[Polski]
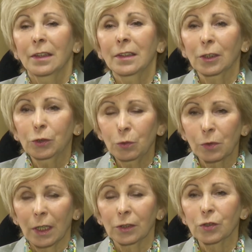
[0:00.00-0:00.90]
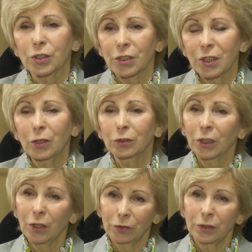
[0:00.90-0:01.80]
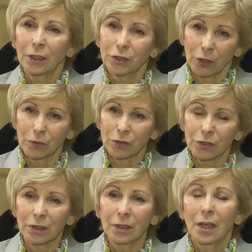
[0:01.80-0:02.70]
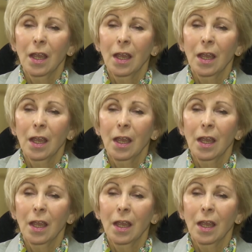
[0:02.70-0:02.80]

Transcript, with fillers: Natura do trzeciego tygodnia ciąży